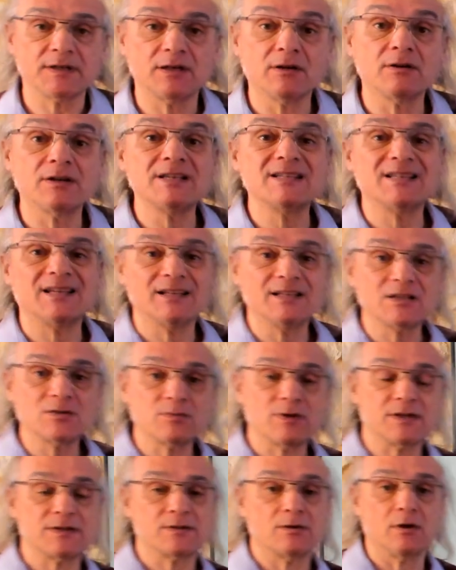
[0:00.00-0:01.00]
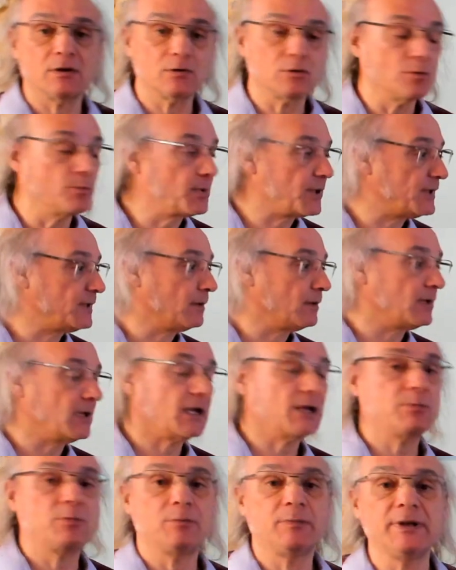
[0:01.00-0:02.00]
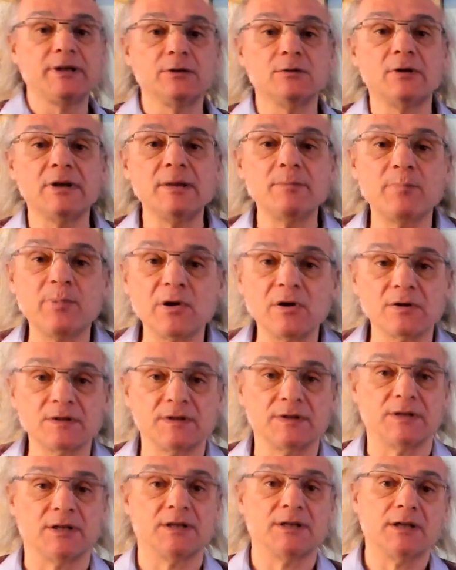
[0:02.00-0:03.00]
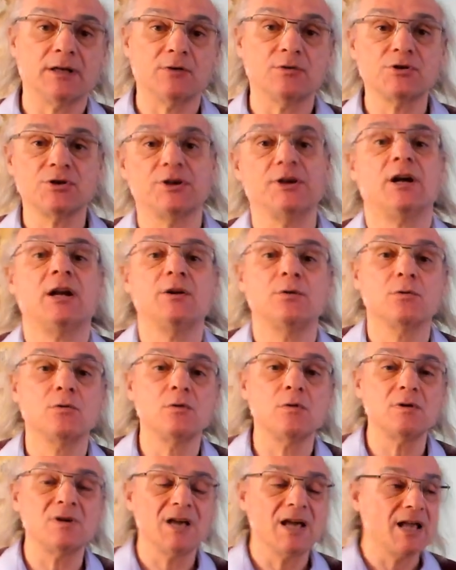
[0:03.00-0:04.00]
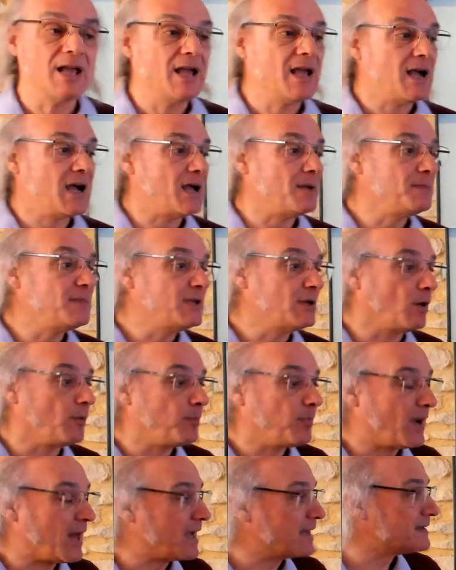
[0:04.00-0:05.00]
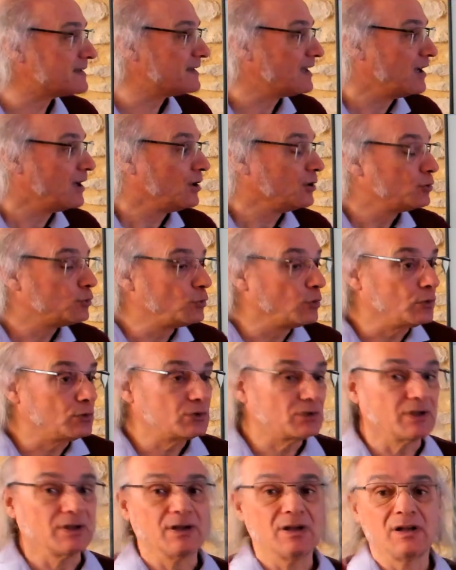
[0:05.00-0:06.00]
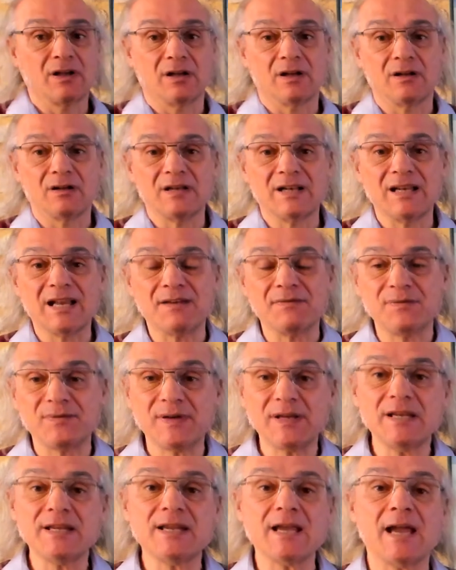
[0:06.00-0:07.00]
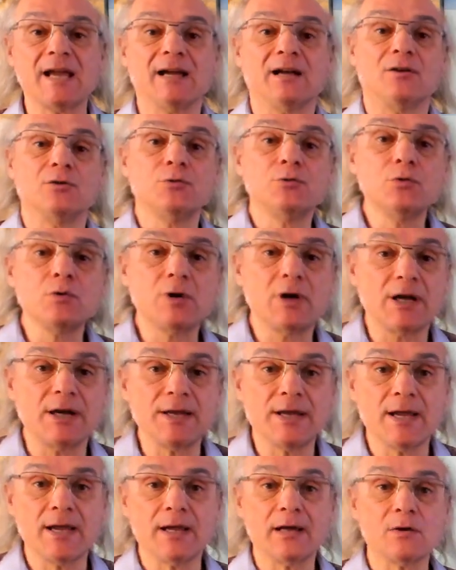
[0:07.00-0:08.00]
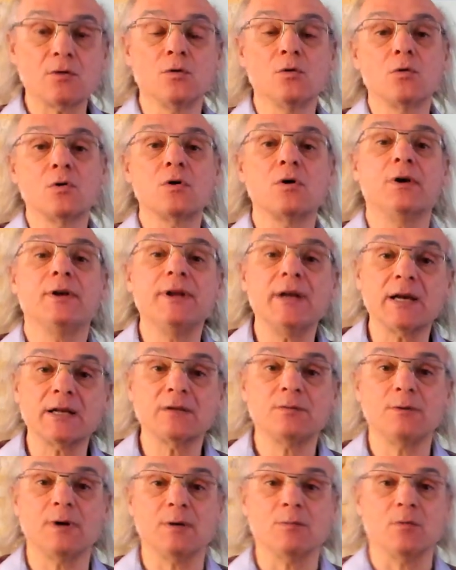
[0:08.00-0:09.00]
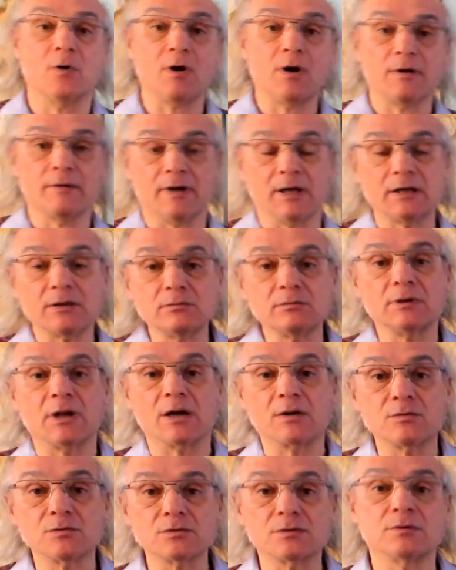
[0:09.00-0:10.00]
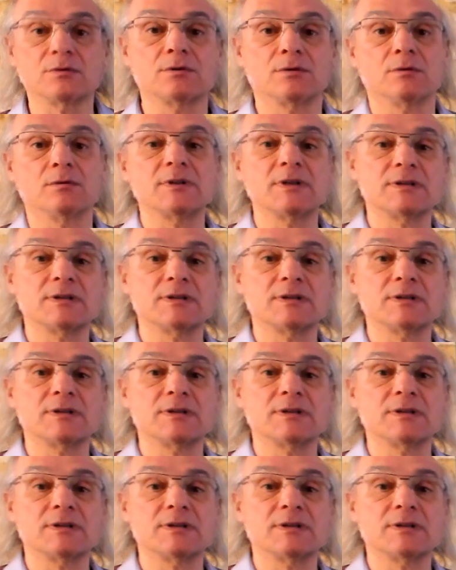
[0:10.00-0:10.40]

dans les années 60. Le président de la République de l'époque, c'est-à-dire le général de Gaulle, a mis en place toute la filière nucléaire que l'on connaît actuellement avec toute la construction des